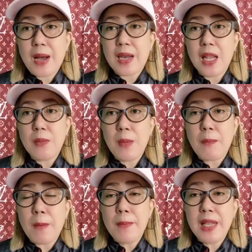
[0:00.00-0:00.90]
para lang may
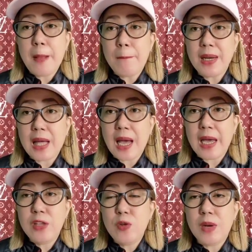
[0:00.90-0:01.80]
mapambili ng
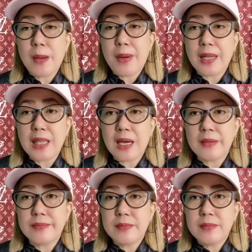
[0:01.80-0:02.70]
pagkain yung mga bata
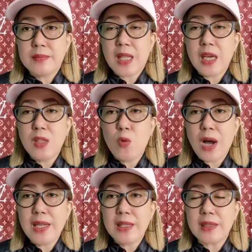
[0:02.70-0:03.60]
na
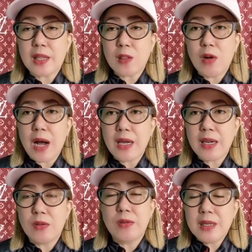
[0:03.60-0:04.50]
iniwanan ng tatlong
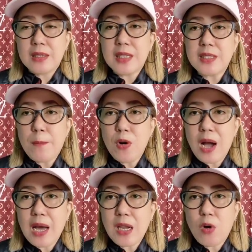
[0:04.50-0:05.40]
araw na sampung
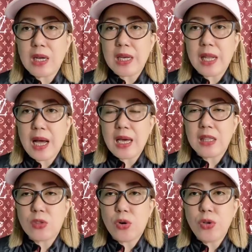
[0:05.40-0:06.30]
araw ang
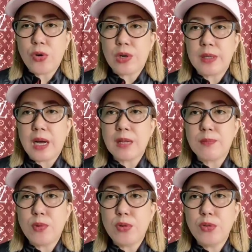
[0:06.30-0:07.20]
kinakain toyo
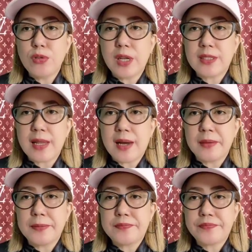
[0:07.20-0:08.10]
at puro noodles lang.